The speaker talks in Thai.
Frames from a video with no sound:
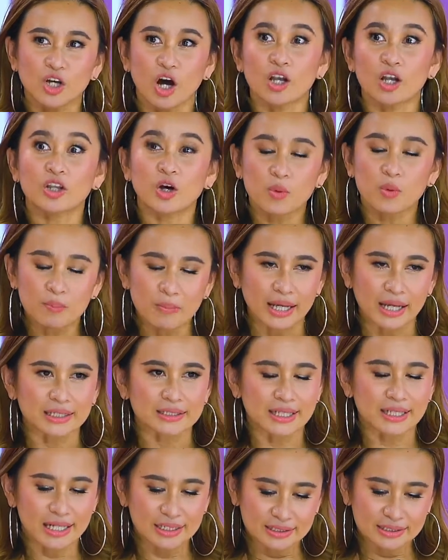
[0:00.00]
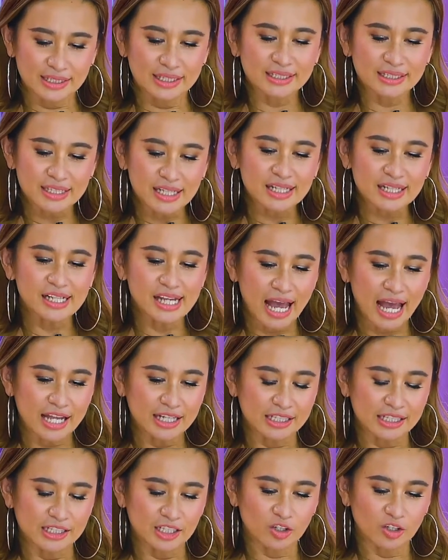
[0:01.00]
สอนน้องวันใหม่ได้ได้ระ
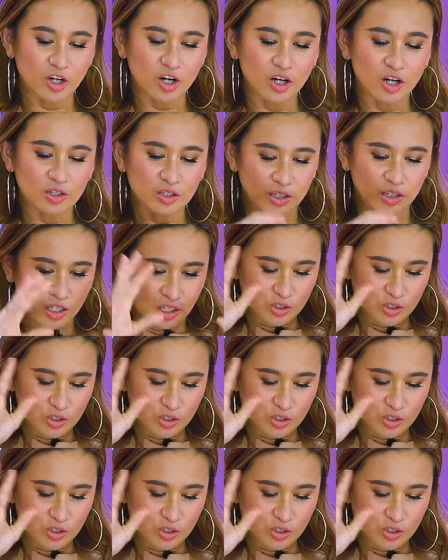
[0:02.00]
ยะหนึ่งแล้วก็